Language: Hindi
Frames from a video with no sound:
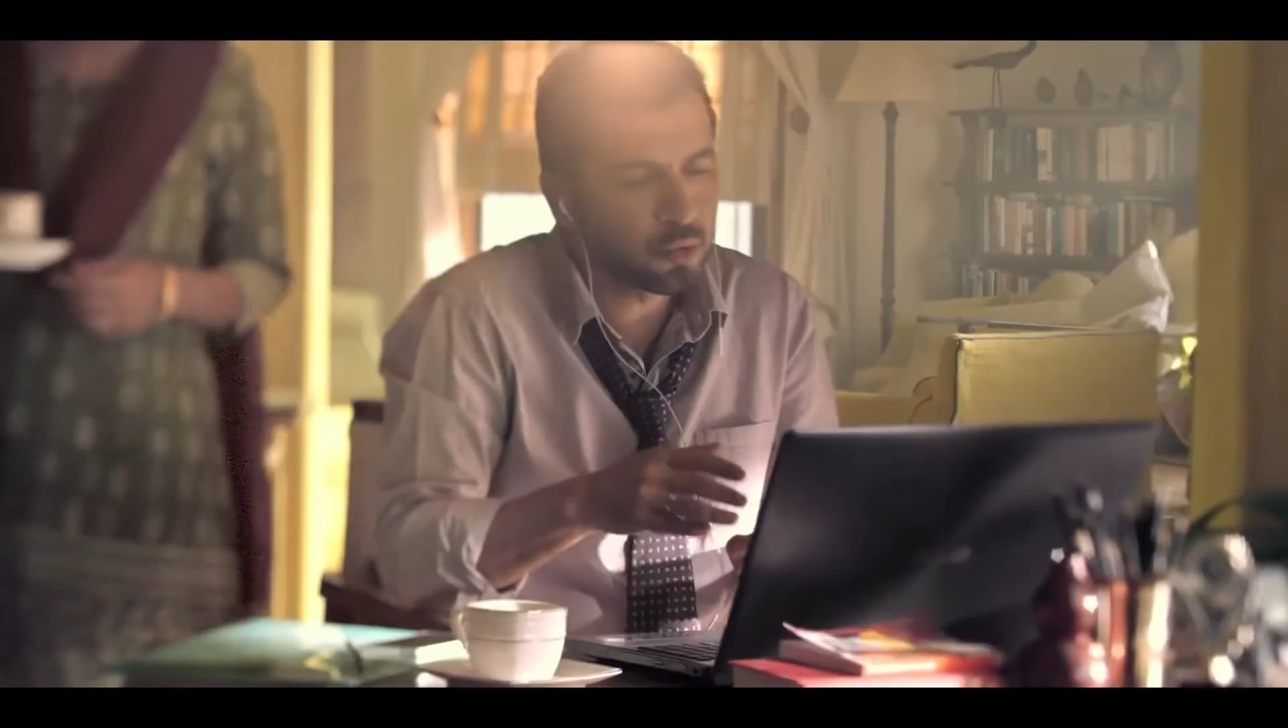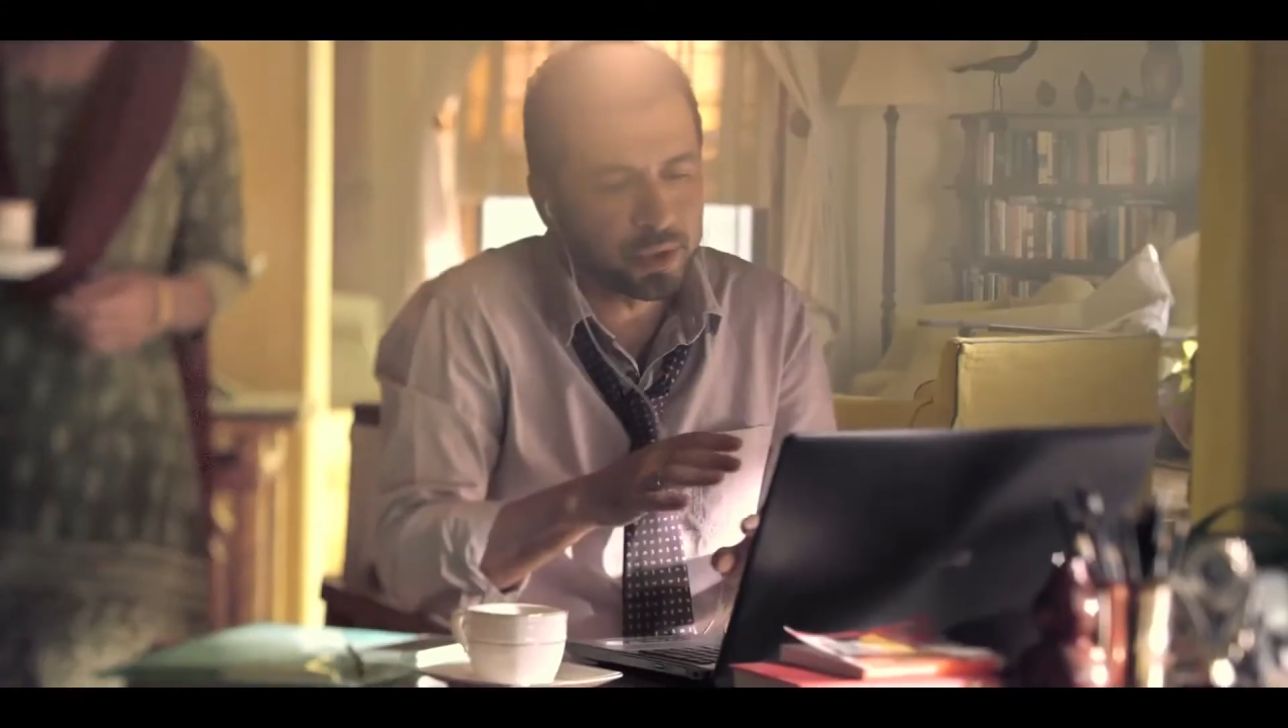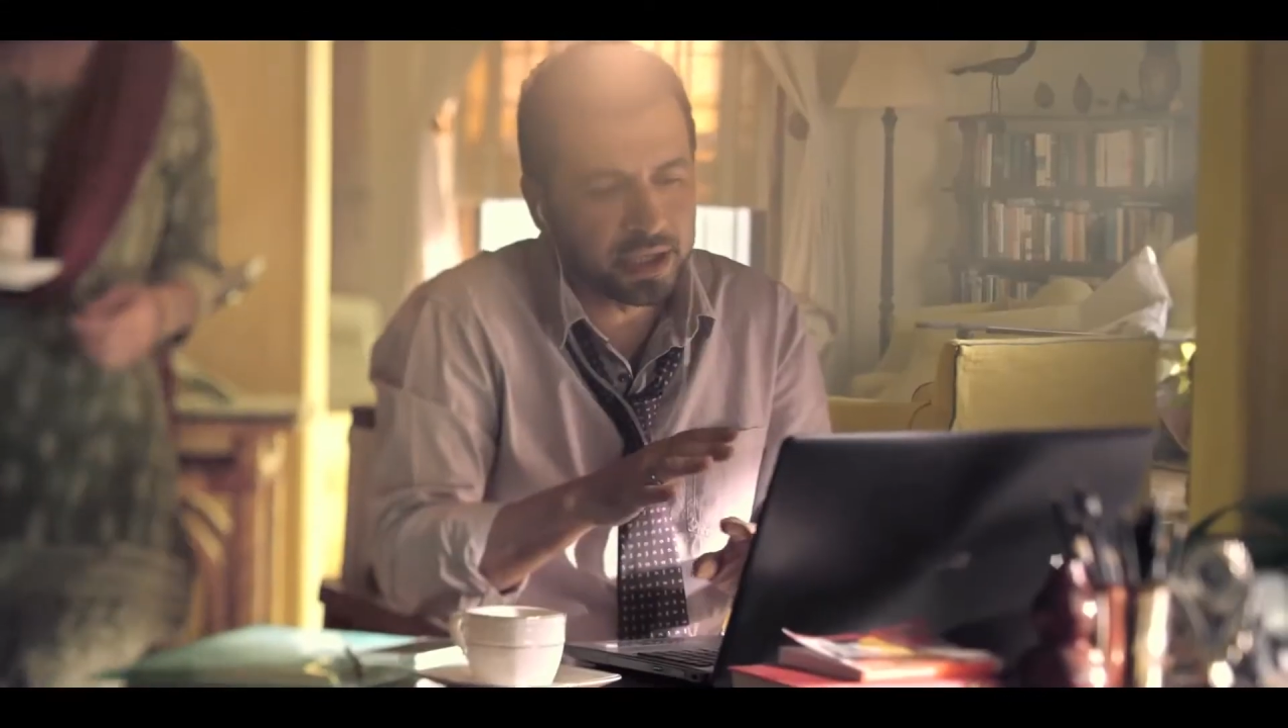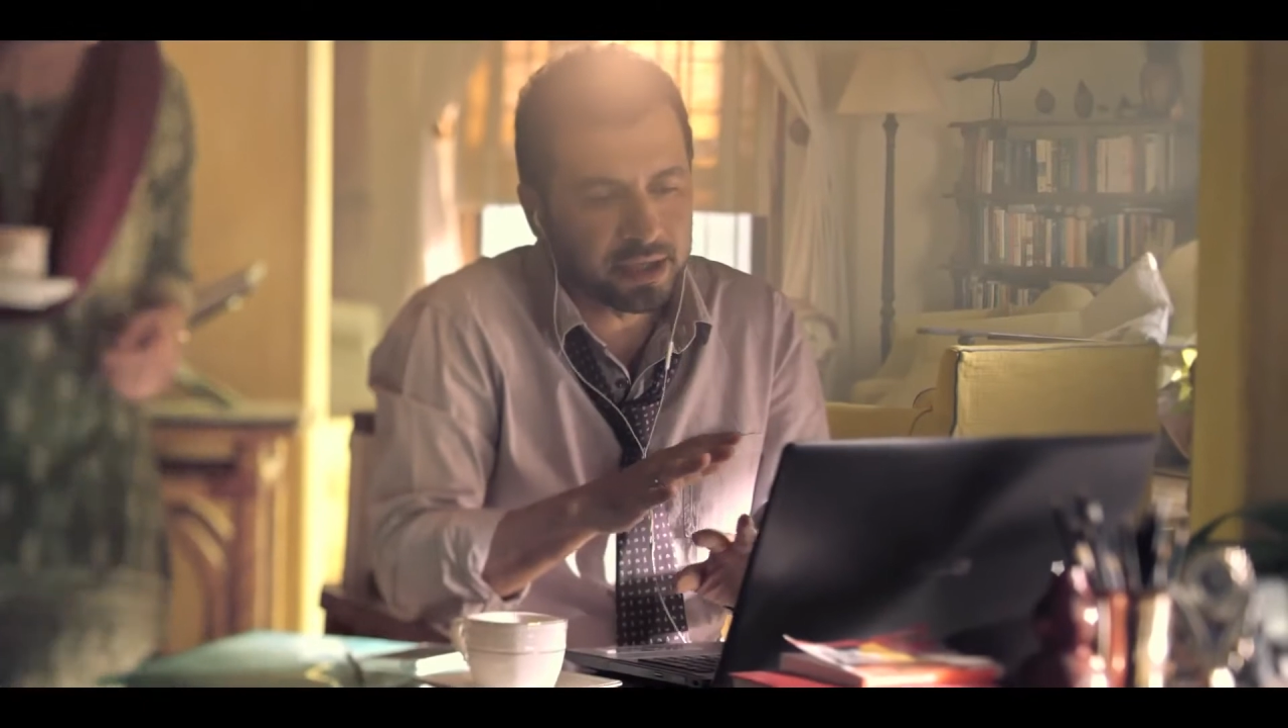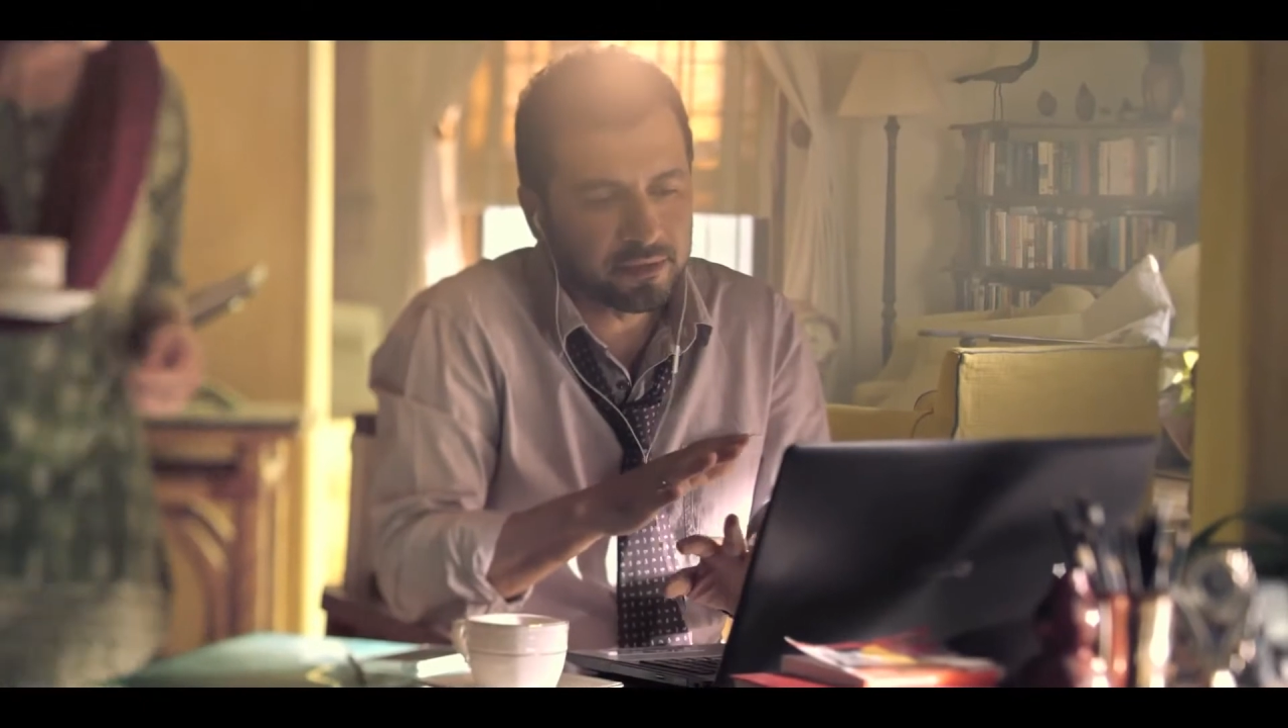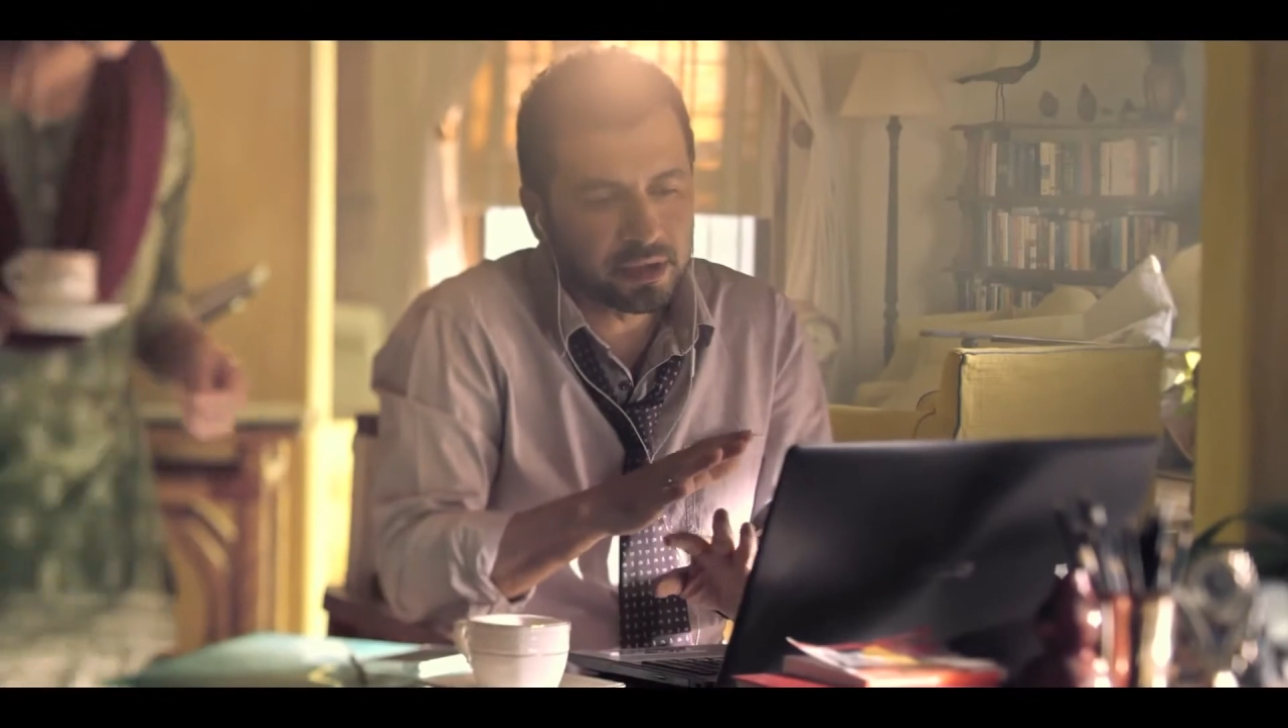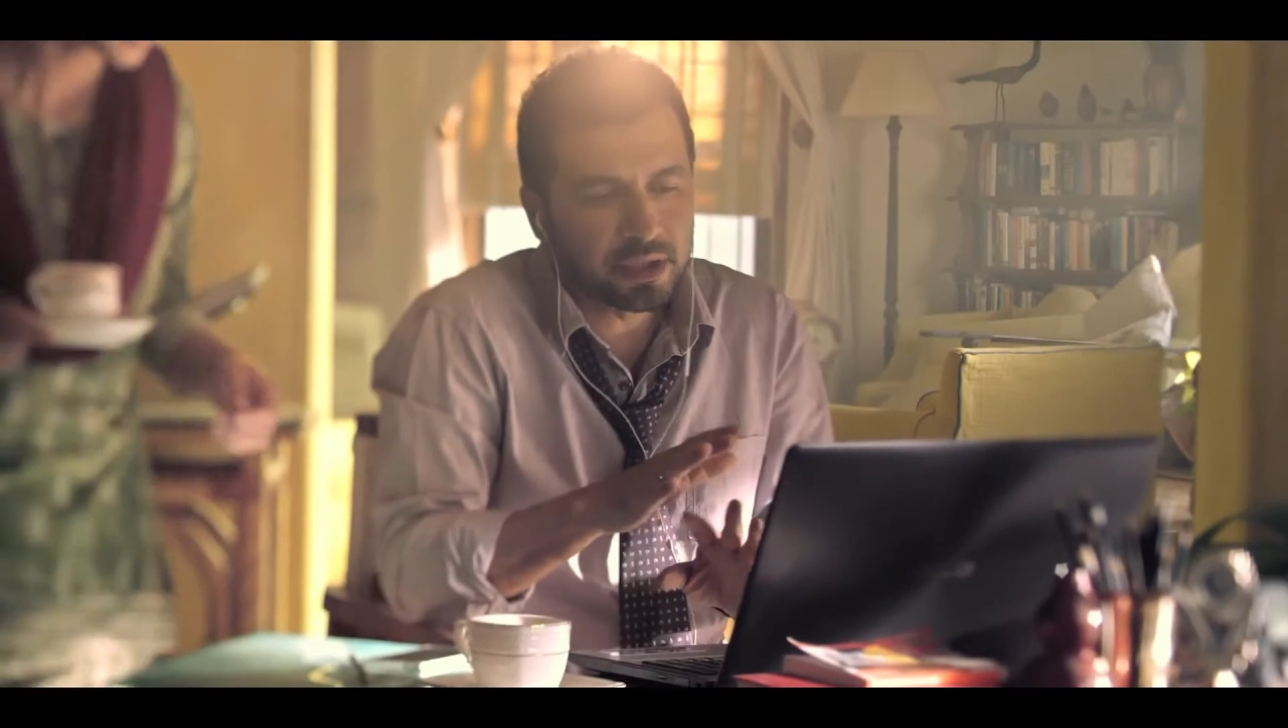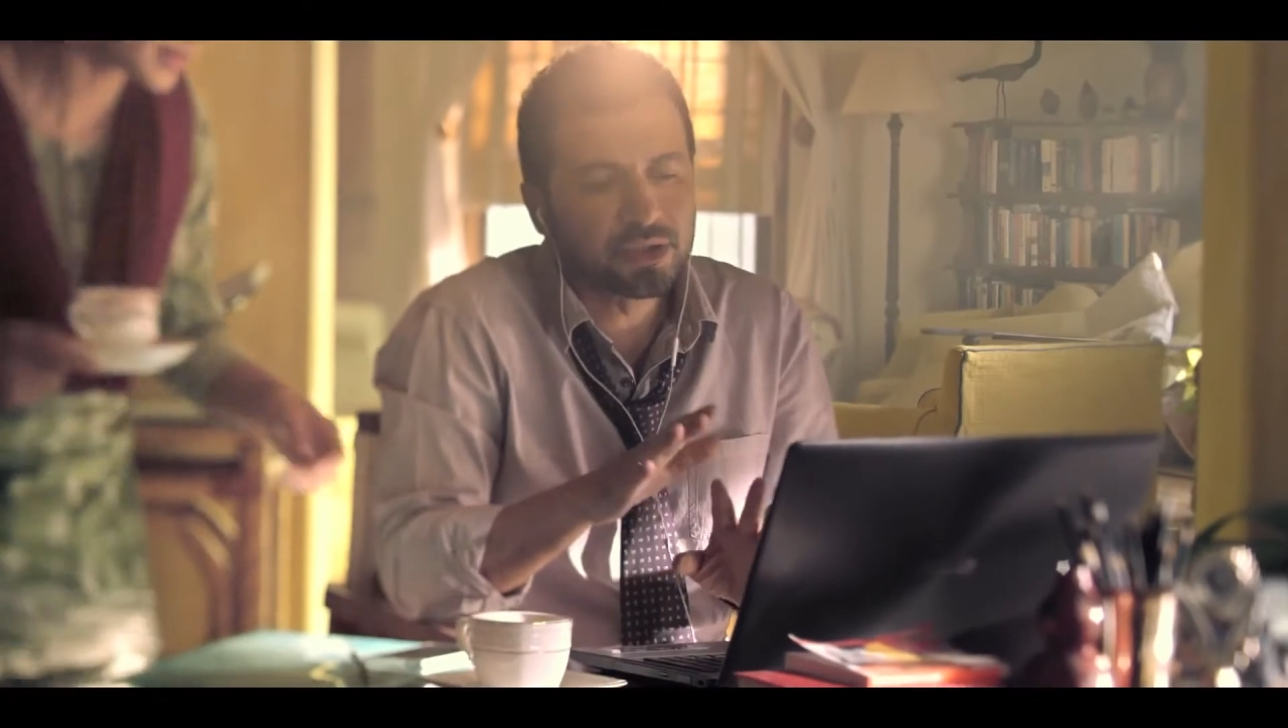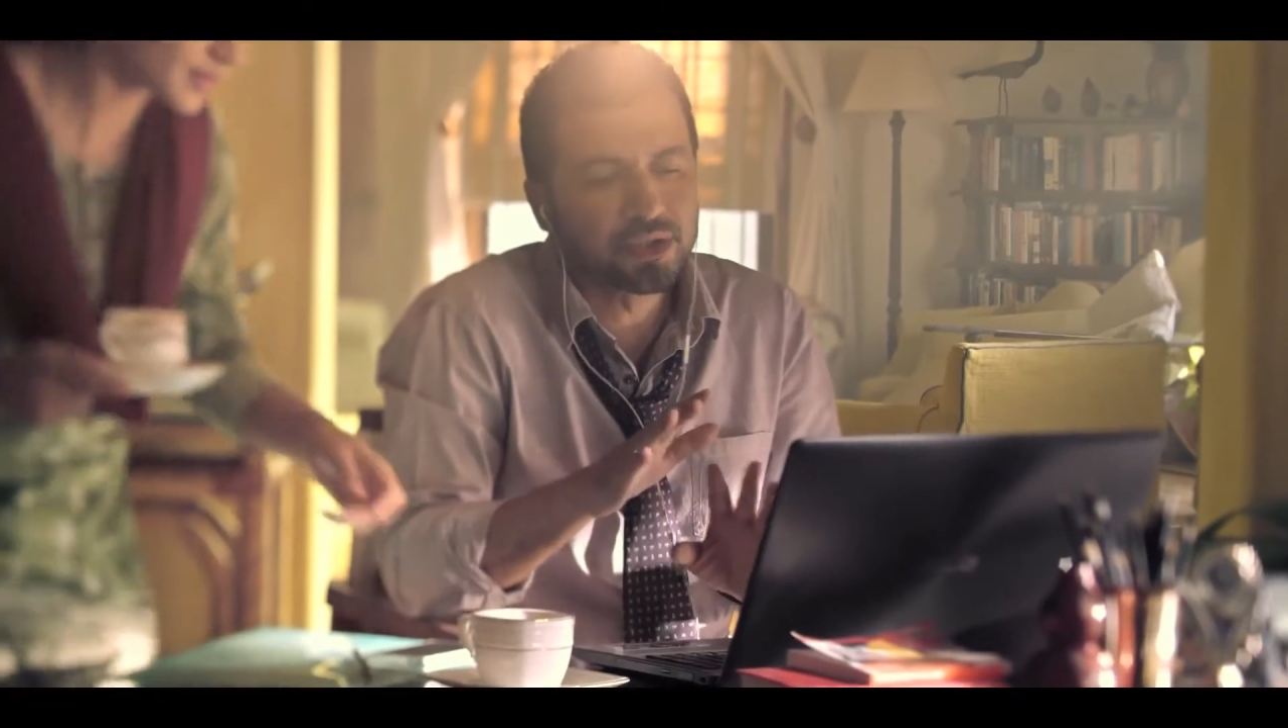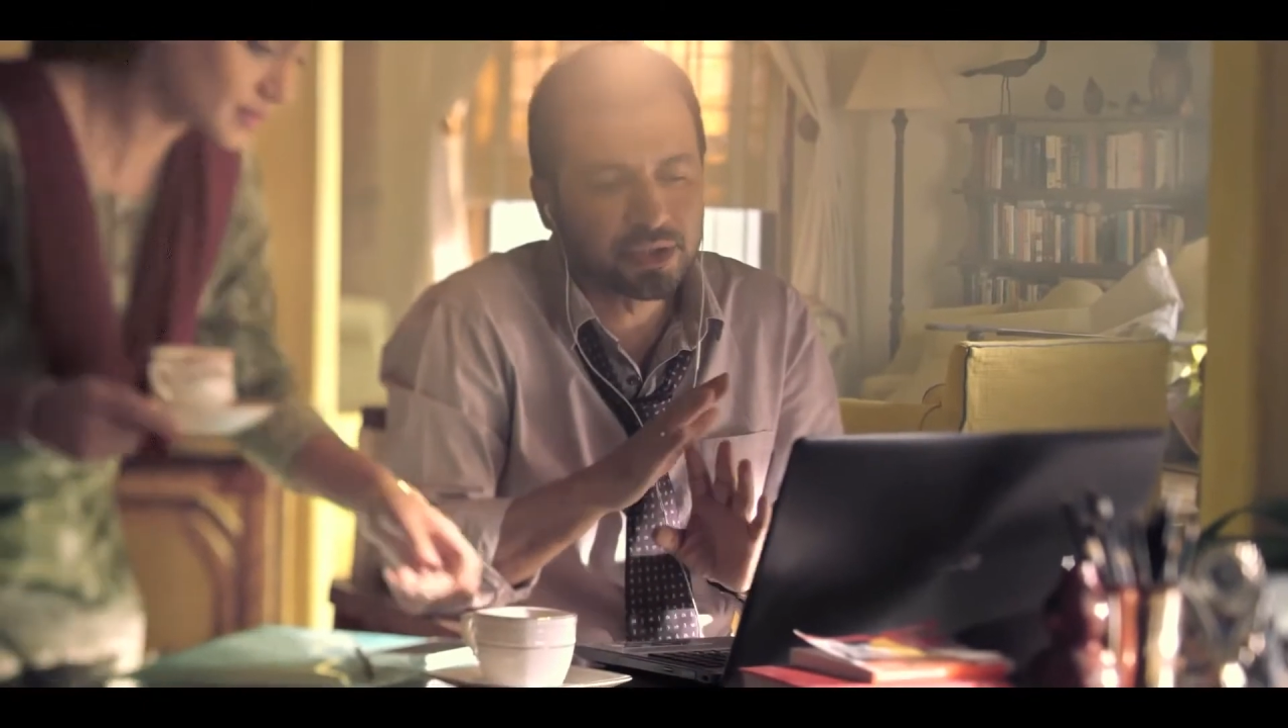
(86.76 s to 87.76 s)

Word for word: बाद